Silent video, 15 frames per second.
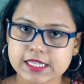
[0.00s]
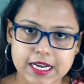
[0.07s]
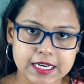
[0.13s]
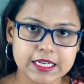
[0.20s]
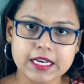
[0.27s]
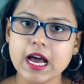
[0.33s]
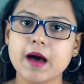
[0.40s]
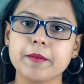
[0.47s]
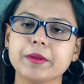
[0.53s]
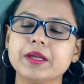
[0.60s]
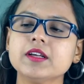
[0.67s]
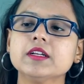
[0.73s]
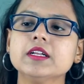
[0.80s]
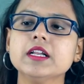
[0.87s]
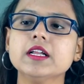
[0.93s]
জানি না আমি
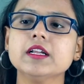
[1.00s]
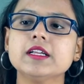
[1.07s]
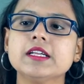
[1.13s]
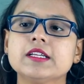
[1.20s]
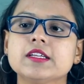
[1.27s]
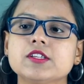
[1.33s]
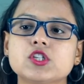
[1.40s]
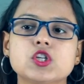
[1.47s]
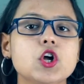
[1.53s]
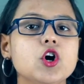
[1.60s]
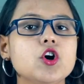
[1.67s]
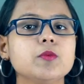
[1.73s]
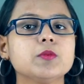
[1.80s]
স্লো